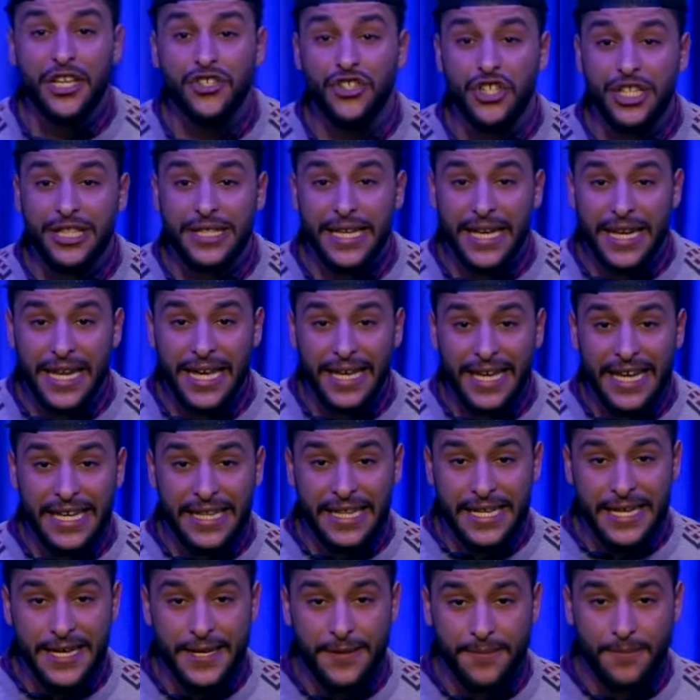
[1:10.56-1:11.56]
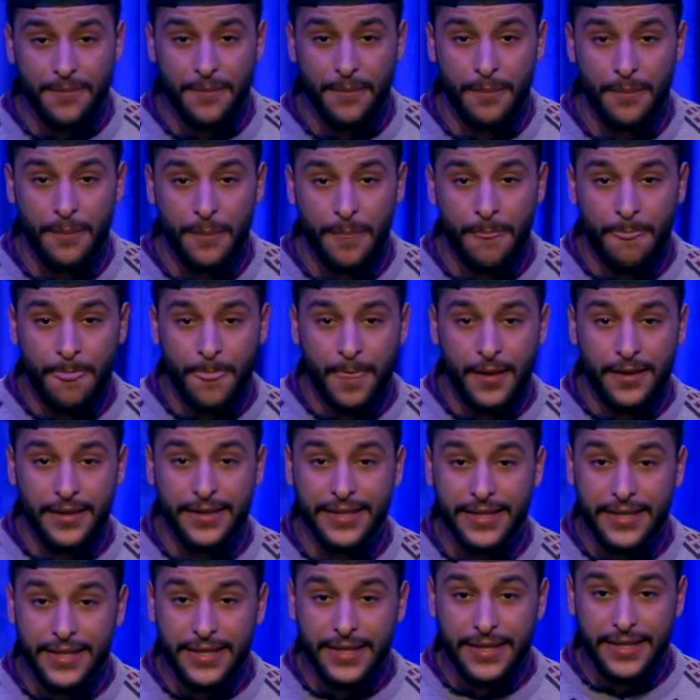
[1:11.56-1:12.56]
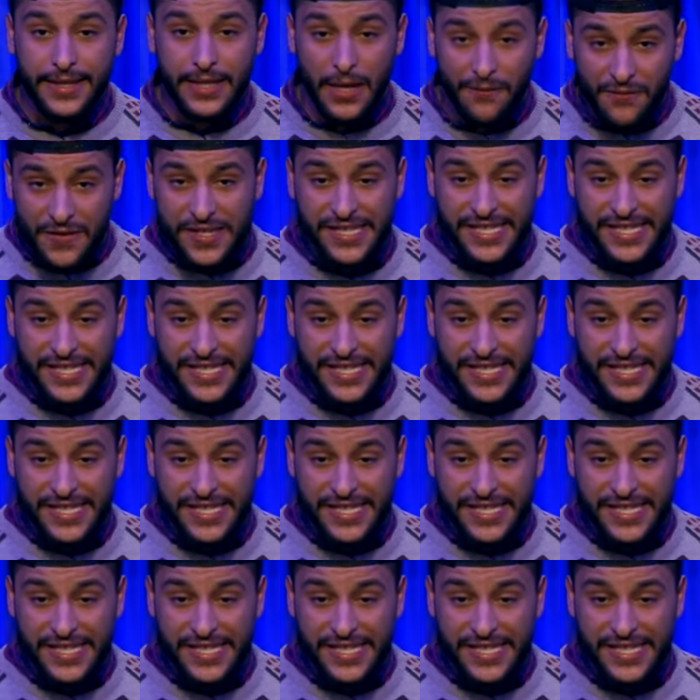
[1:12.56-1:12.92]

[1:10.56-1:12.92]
جيت طالع قالت لي طفي